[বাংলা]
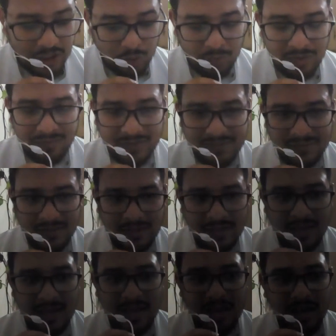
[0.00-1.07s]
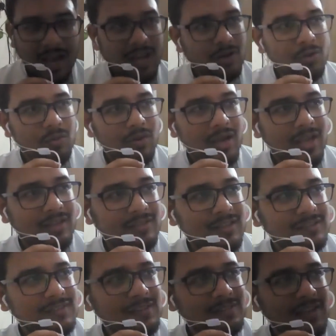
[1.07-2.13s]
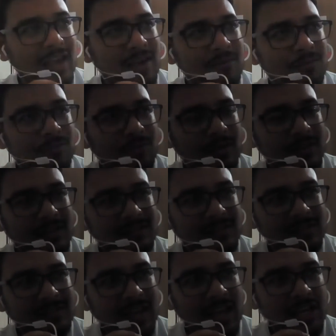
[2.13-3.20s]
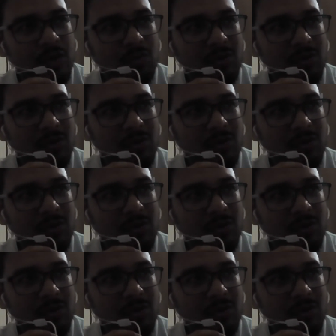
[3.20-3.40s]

ইউনিভার্সিটি হে লু হে দিস ইজ এ দিস ইজ এ